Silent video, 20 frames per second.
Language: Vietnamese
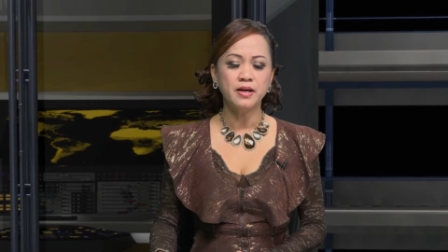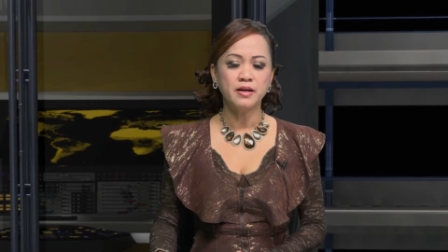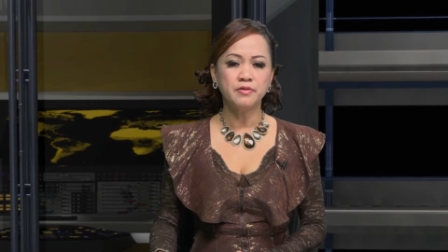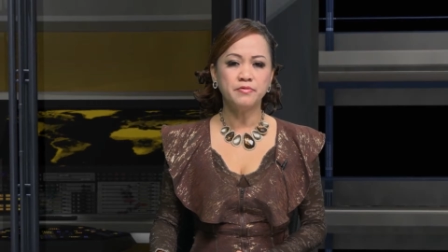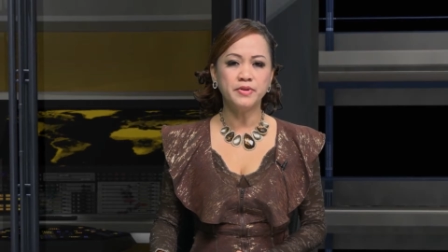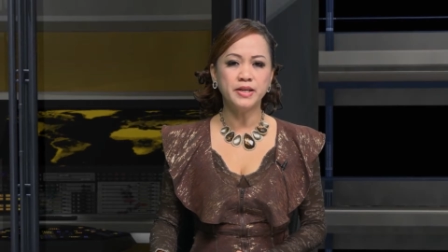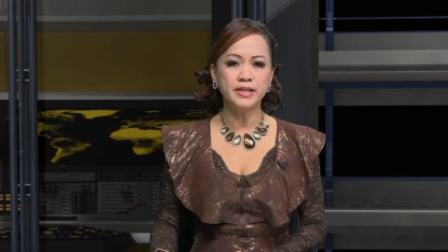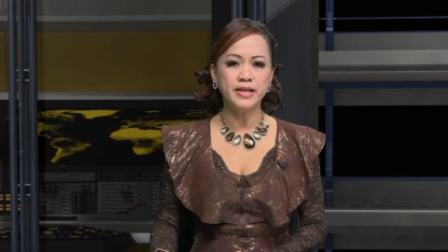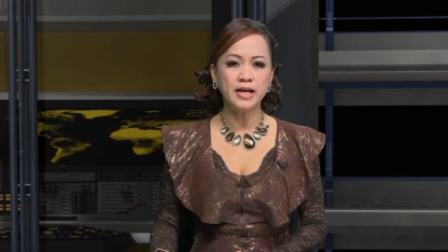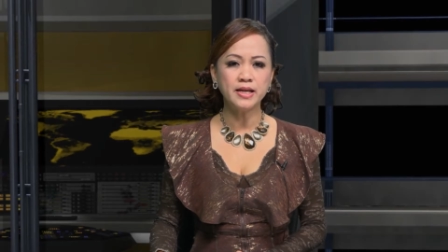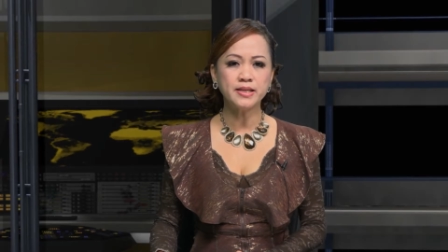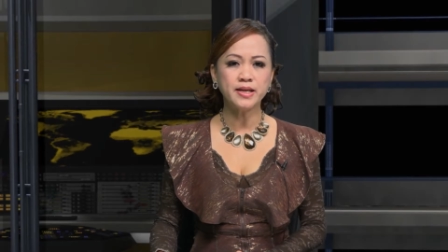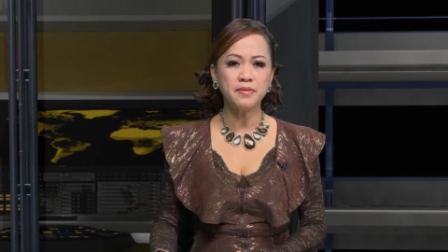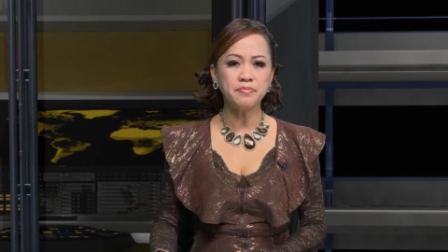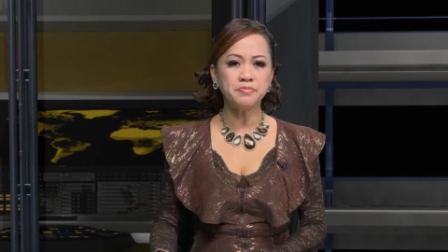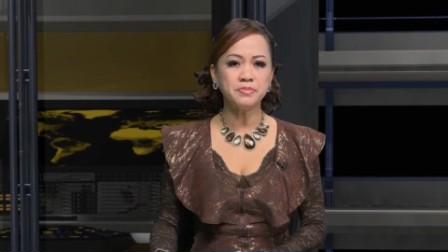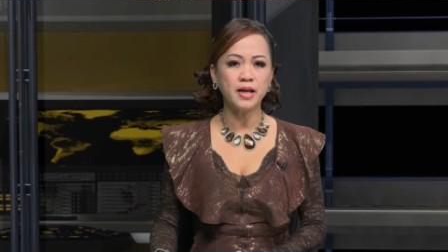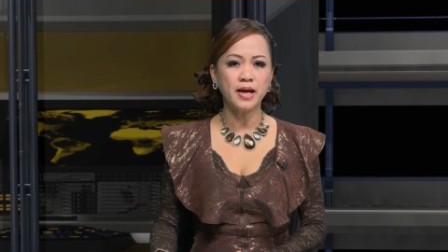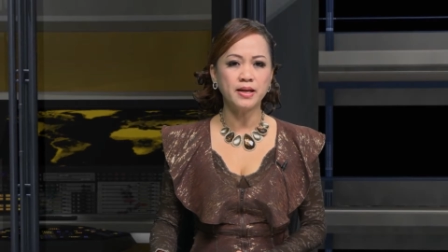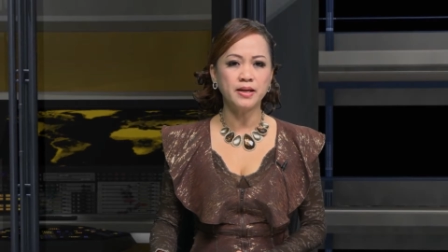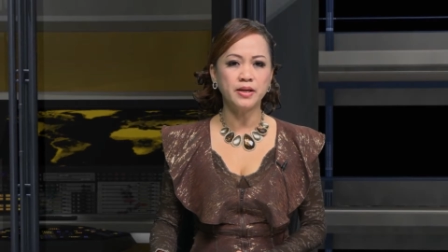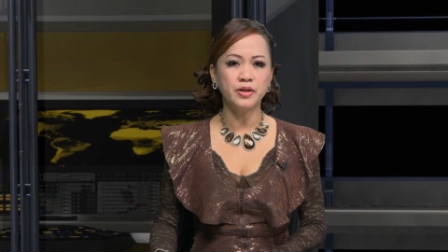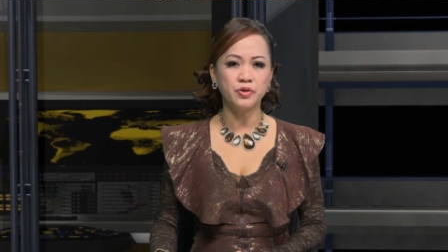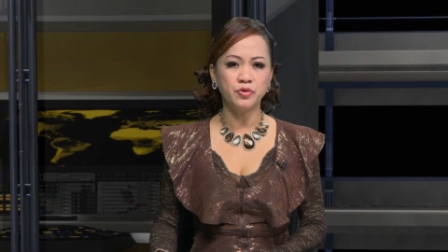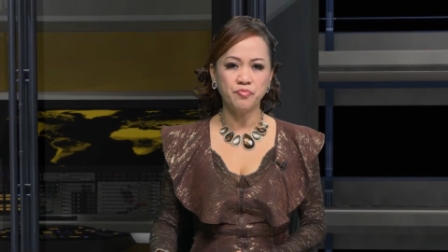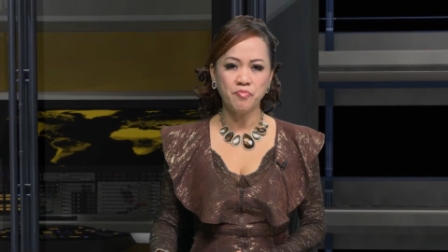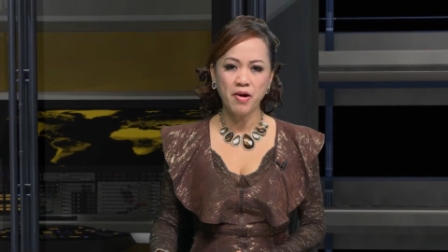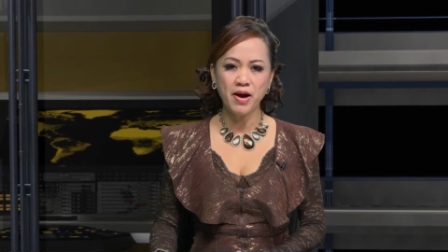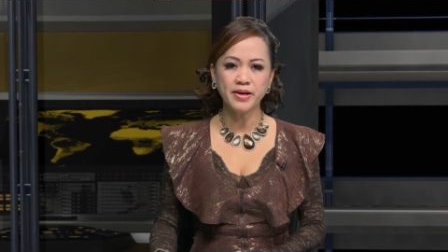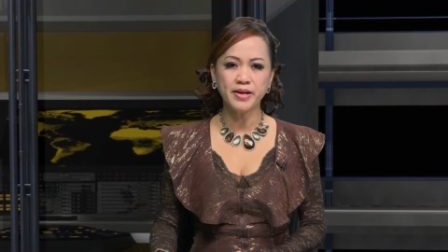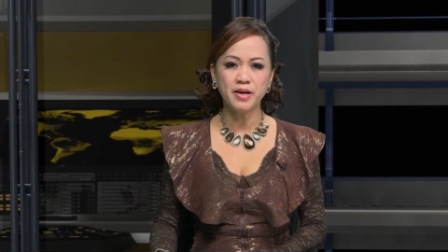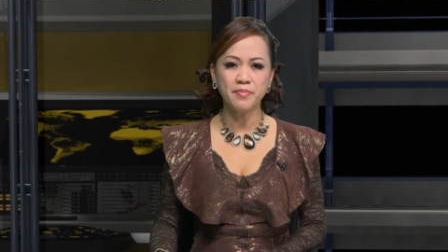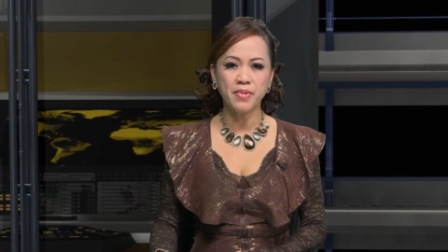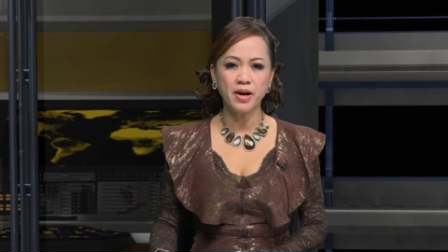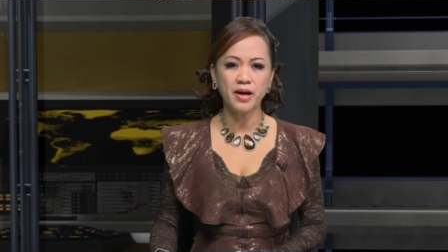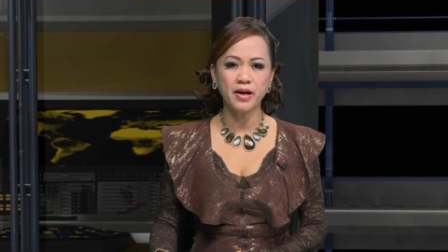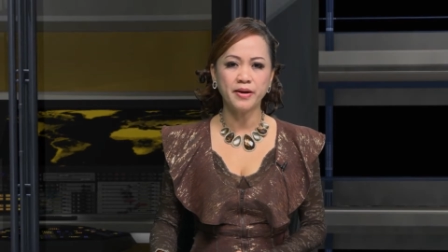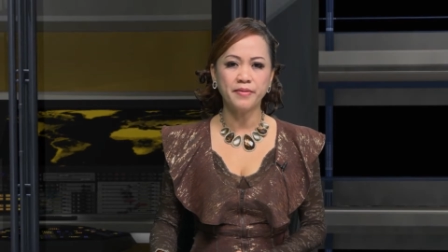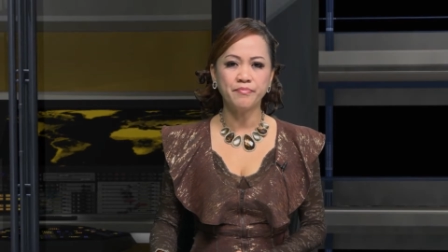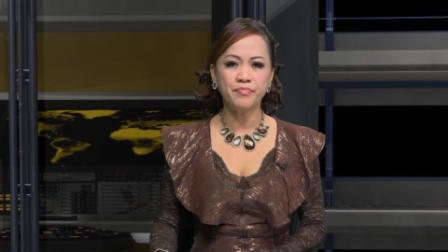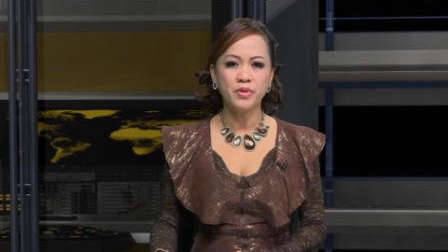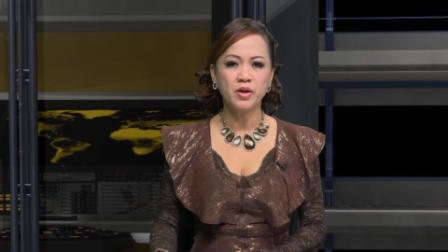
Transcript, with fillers: vì đánh cắp tài liệu Panama.